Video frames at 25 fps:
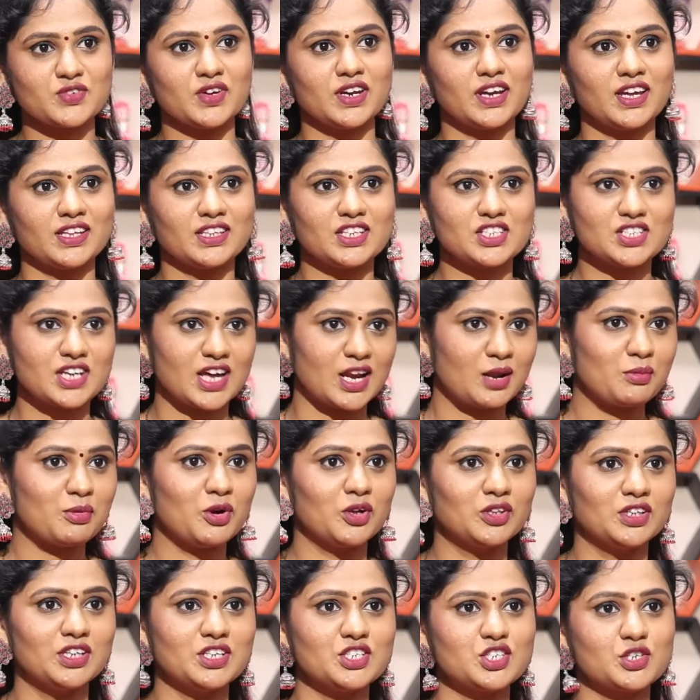రాశి వారికి అయితే చాలా
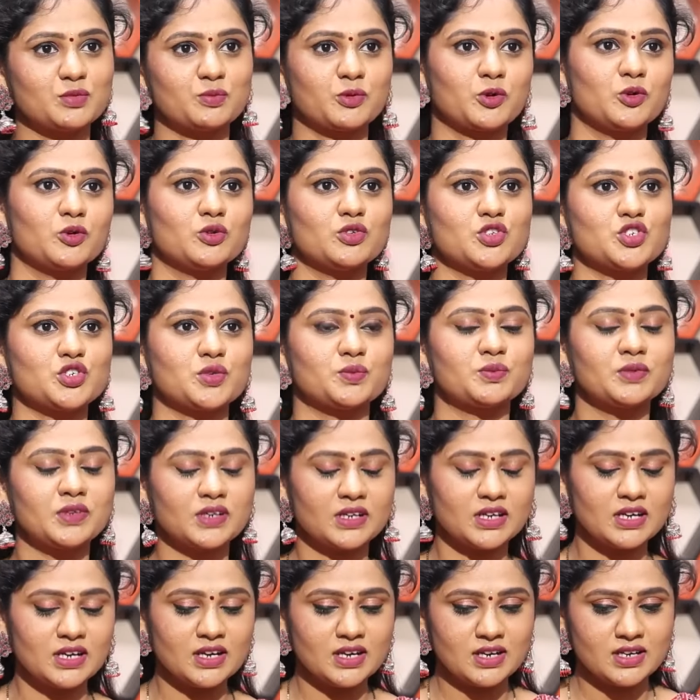బాగుందని చెప్పుకోవచ్చు
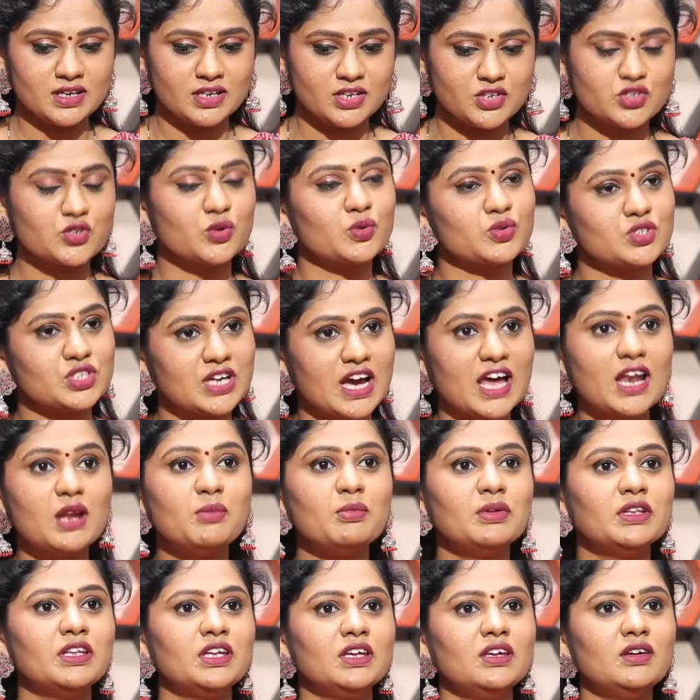సో
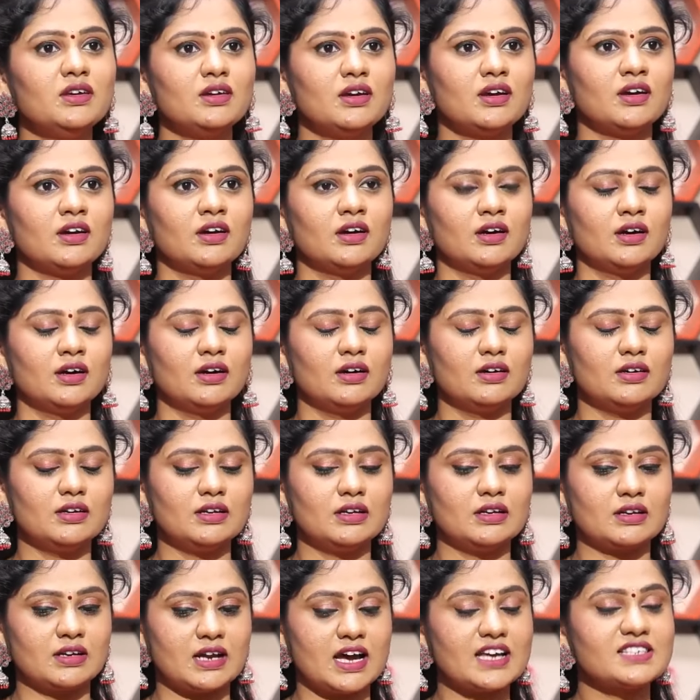చాలామంది
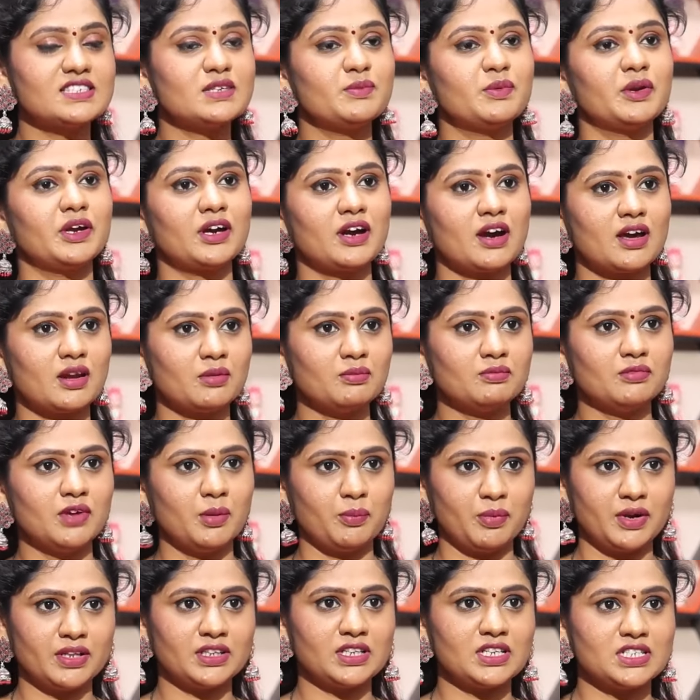రాశి ప్రకారం
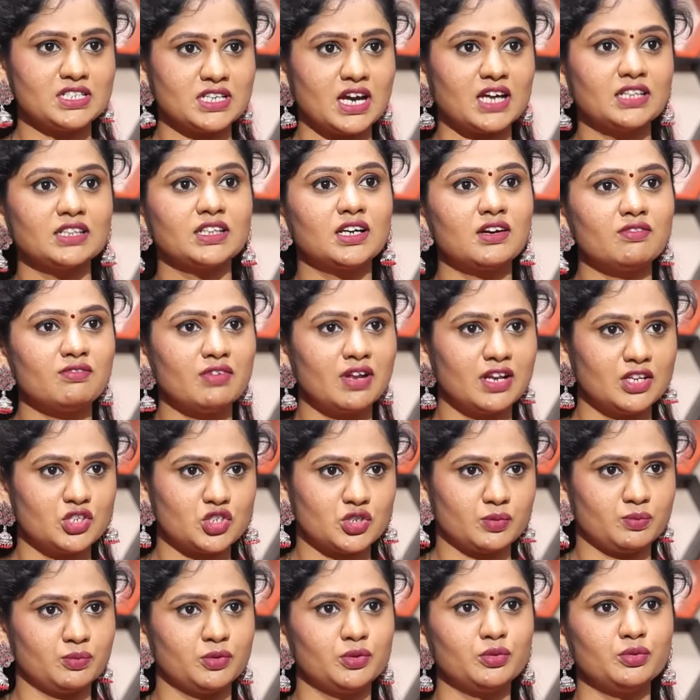ఎప్పుడైతే జాతకం
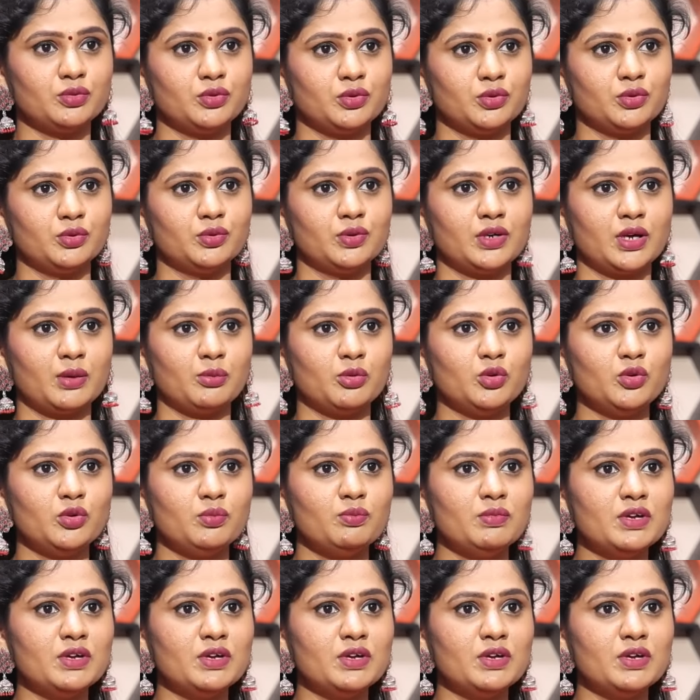వాళ్ళు చెప్తూ ఉంటూ ఉంటామో